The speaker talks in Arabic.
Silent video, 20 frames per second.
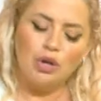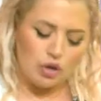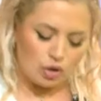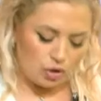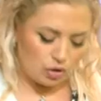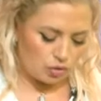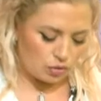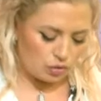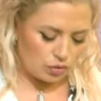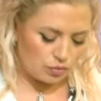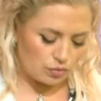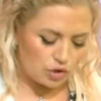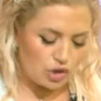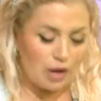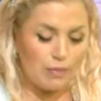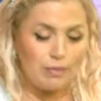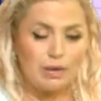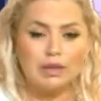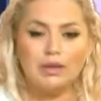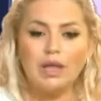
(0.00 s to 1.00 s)
ومش
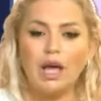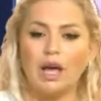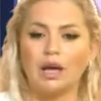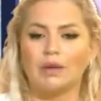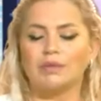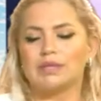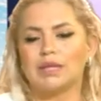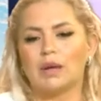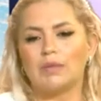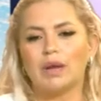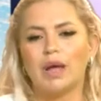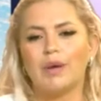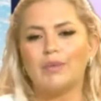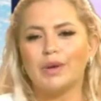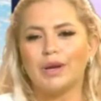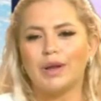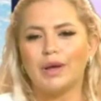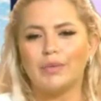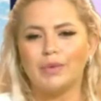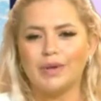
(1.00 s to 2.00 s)
عم نضحك بس عم نخبر
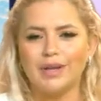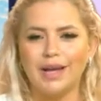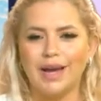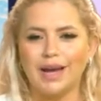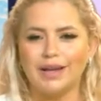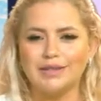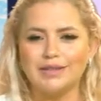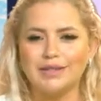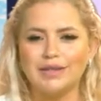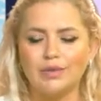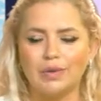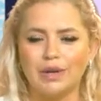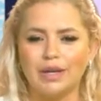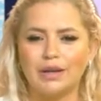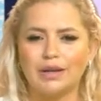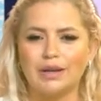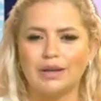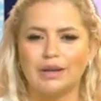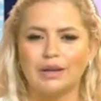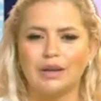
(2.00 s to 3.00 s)
الخبريه عاديه
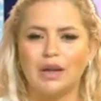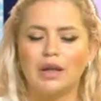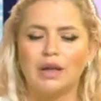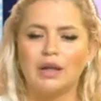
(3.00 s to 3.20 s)
ولكن